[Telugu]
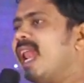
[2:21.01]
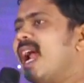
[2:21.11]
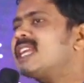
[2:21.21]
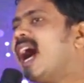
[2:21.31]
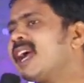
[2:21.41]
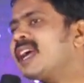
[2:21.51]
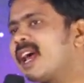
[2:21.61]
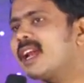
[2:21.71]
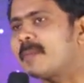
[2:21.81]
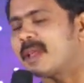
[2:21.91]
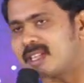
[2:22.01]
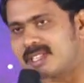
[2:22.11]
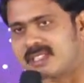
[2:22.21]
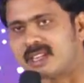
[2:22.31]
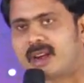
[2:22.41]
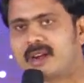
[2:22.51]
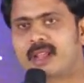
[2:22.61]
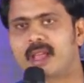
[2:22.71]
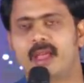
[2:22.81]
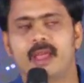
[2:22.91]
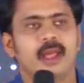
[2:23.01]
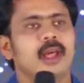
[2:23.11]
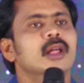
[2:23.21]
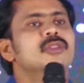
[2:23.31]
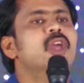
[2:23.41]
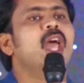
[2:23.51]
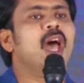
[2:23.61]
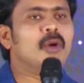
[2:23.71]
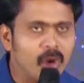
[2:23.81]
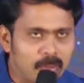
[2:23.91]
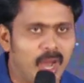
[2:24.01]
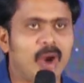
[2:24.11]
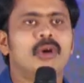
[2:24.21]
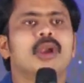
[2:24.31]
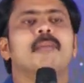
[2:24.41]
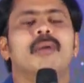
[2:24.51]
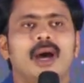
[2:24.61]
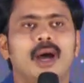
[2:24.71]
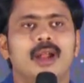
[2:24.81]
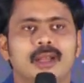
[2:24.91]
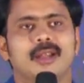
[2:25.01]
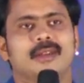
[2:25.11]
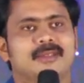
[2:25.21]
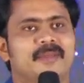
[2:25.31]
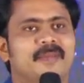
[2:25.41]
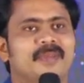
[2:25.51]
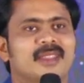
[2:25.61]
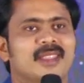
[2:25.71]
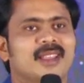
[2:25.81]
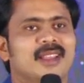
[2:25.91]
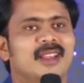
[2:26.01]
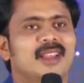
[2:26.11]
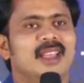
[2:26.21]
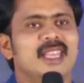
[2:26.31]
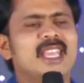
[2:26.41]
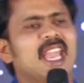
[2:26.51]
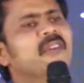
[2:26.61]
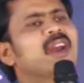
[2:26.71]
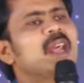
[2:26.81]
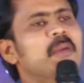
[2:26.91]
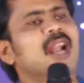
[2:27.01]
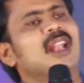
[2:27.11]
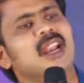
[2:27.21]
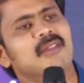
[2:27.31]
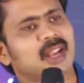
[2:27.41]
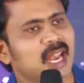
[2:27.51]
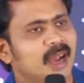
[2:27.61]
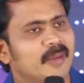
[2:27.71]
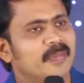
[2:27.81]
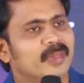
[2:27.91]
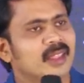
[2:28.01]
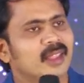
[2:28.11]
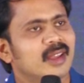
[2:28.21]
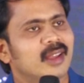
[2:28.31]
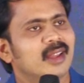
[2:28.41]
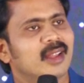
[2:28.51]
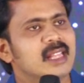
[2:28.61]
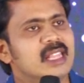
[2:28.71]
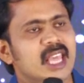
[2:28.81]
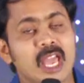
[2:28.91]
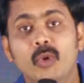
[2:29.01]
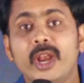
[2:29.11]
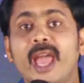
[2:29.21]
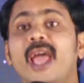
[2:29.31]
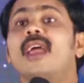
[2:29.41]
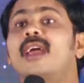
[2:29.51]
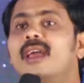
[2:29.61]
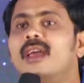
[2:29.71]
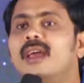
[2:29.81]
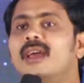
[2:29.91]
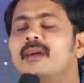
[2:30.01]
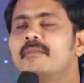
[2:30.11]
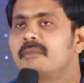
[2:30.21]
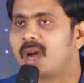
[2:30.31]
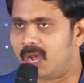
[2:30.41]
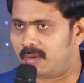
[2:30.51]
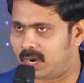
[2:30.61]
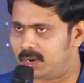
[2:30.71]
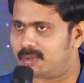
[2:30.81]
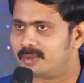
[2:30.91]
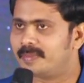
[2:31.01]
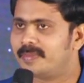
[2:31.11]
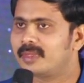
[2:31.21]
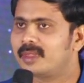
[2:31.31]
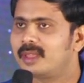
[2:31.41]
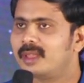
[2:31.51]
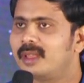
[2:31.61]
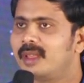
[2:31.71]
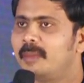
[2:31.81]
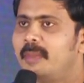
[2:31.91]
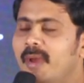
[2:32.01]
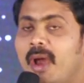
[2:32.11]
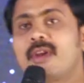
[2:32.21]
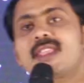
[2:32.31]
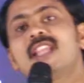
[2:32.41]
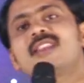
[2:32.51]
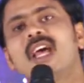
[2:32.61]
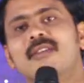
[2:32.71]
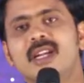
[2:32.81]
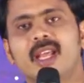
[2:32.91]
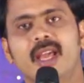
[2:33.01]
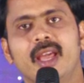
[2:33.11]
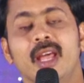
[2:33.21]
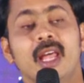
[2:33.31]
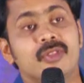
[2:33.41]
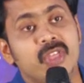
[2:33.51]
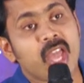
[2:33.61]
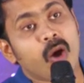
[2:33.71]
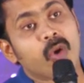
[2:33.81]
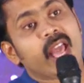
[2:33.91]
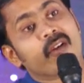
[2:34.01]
ఎలాంటి అహంకారాన్ని ప్రదర్శిస్తున్నారంటే దేవుడు మా ఓడబ్బా అంటున్నారు ఇంకెవరిని మాట్లాడినవట్లా దేవుడే మావాడు మేము ఎవరి సంతానం అంటే దేవుడు